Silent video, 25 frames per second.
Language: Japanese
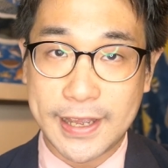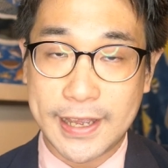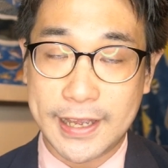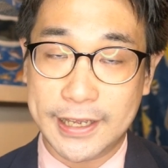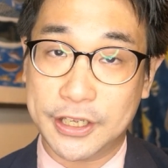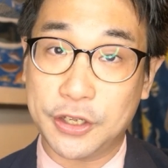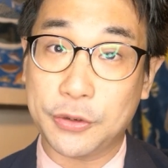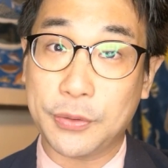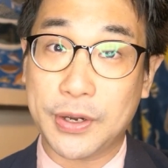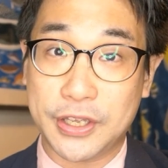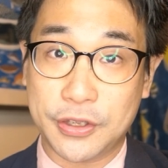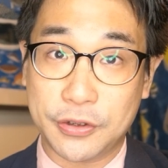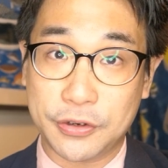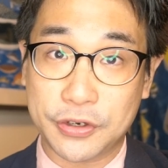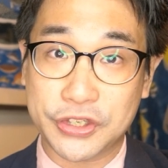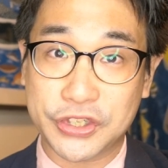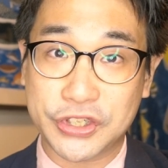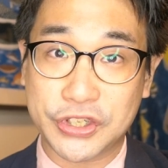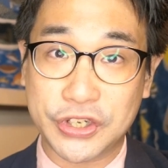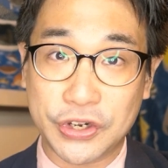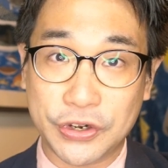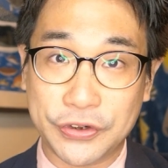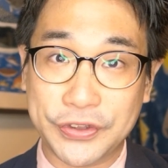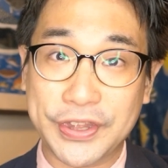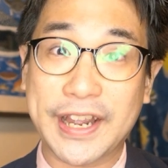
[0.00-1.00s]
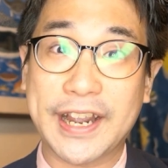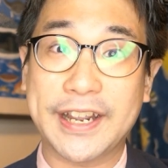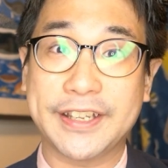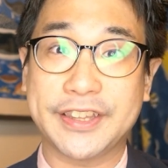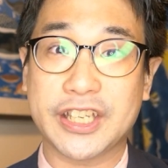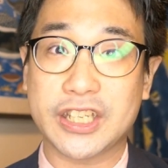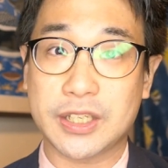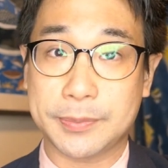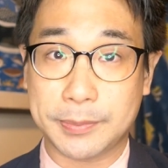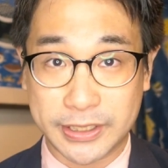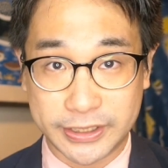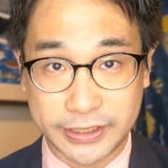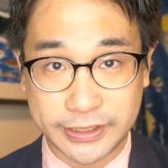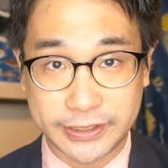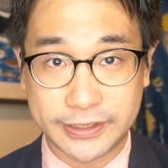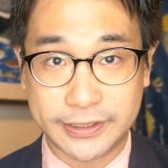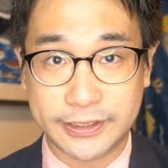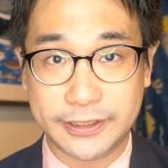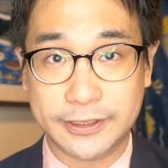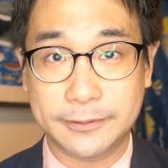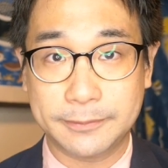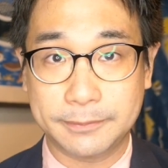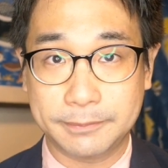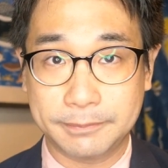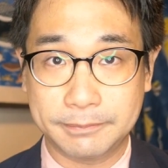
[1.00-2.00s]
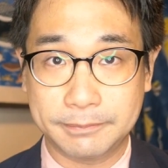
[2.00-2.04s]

今日はよろしくお願いいたします。